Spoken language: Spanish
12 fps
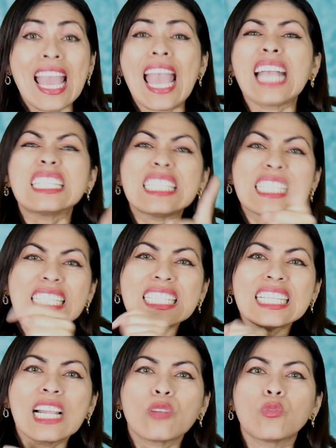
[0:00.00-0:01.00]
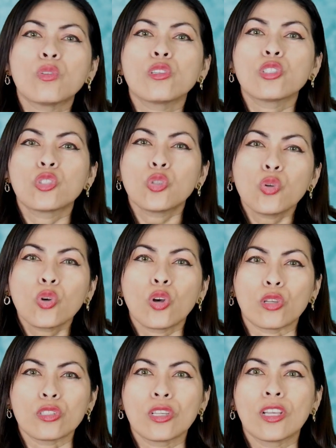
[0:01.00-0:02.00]
existen algunos
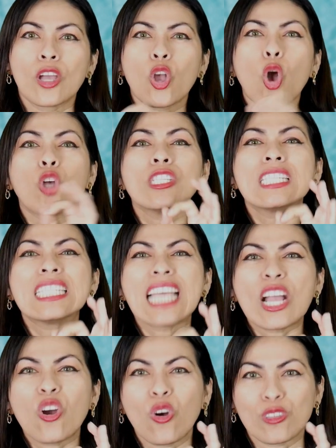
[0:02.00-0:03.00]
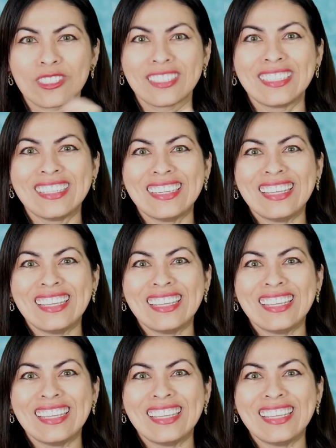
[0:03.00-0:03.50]
trucos, consejos